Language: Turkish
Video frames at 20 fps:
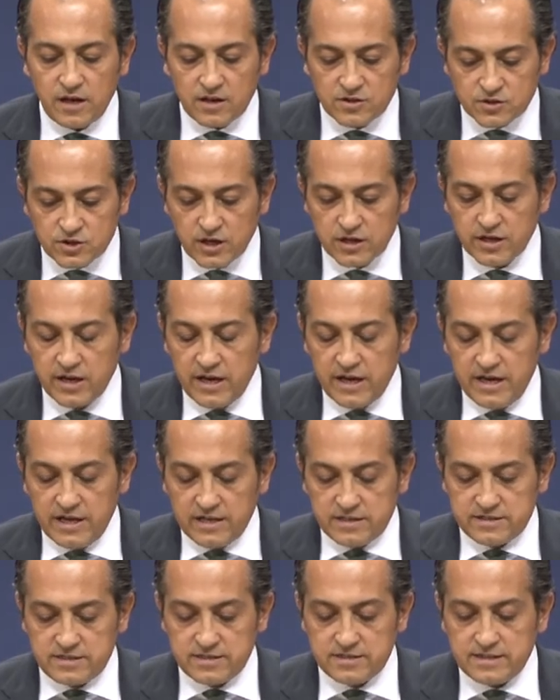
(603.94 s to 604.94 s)
Ancak
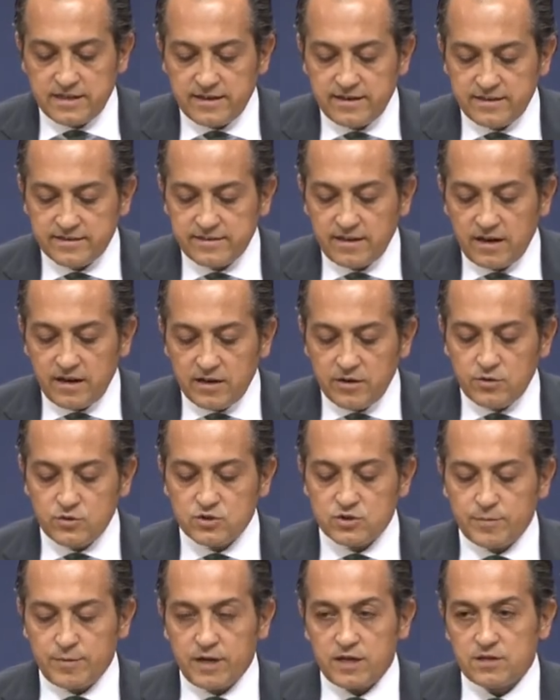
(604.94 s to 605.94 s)
sizlerle daha
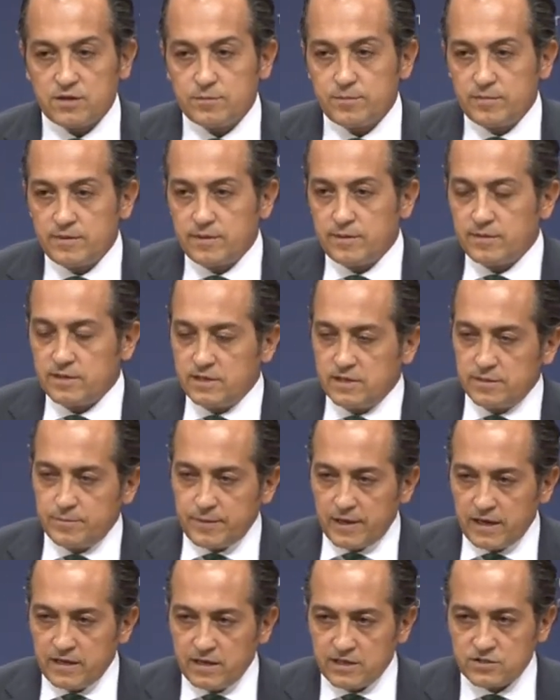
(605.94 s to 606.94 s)
önce e,
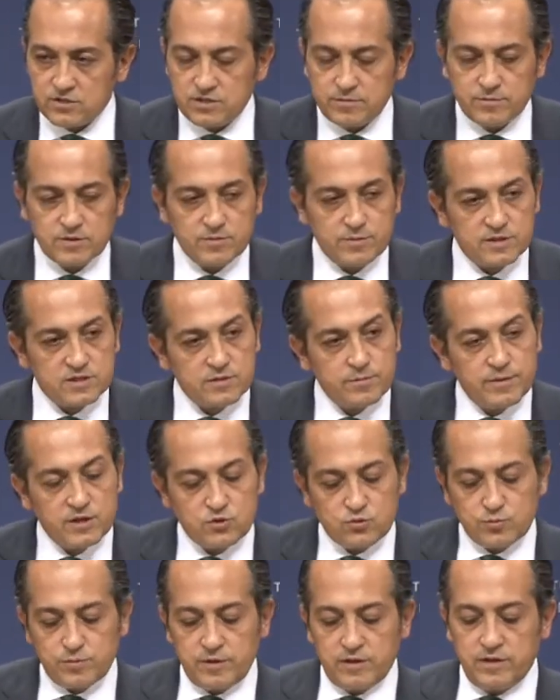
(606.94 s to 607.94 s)
paylaştığımız basın
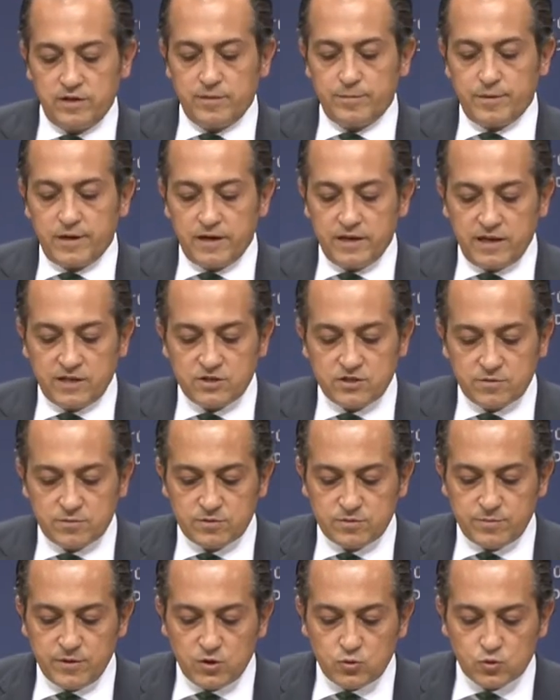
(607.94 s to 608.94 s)
mensuplarıyla
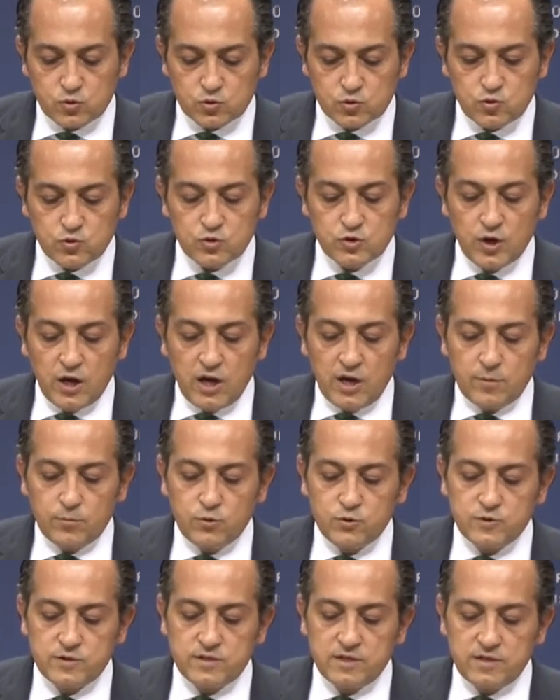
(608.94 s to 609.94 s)
paylaştığımız bir husus
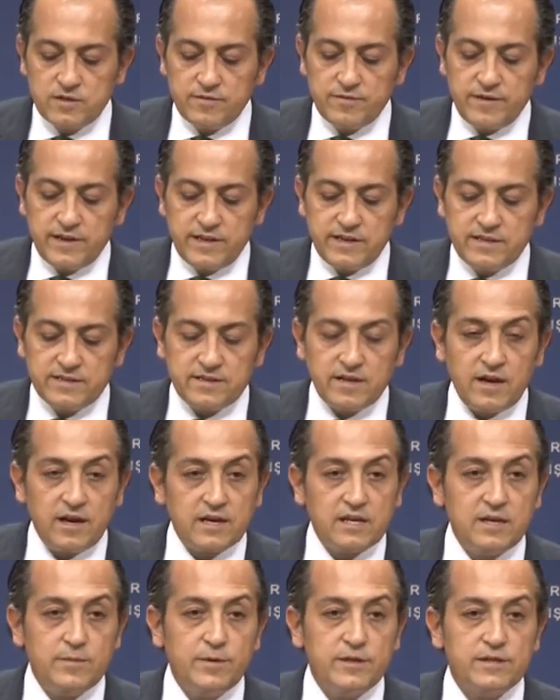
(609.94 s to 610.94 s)
bu zirveyi
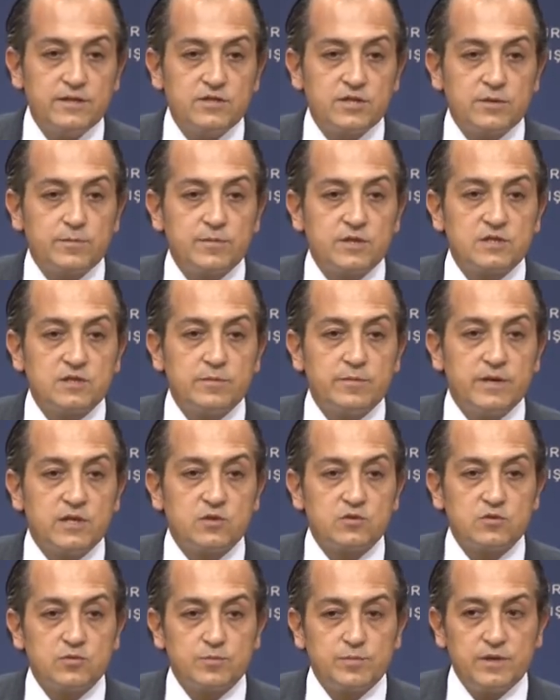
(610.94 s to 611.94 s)
takip edecek basın
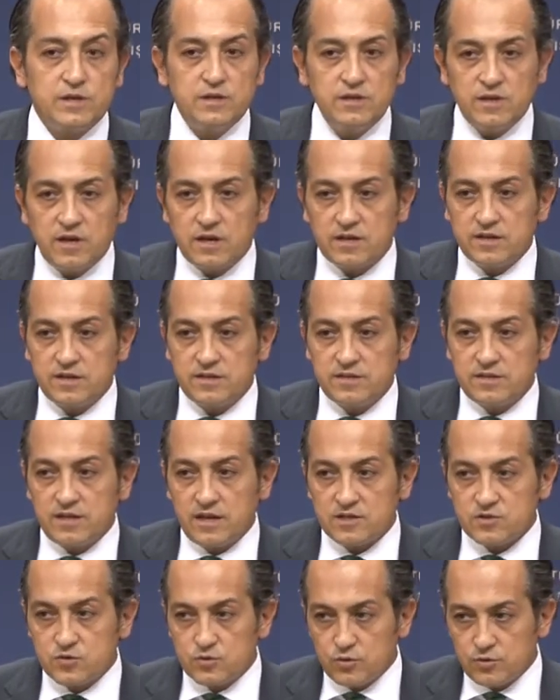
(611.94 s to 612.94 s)
mensuplarının
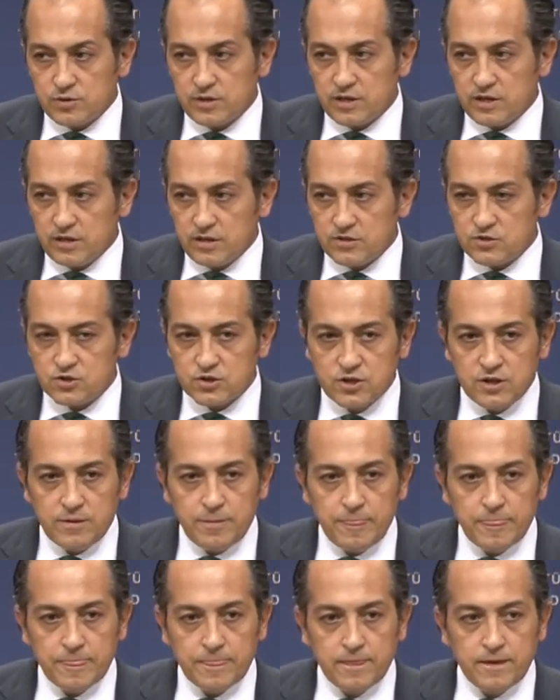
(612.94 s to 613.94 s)
akreditasyonuna ilişkin.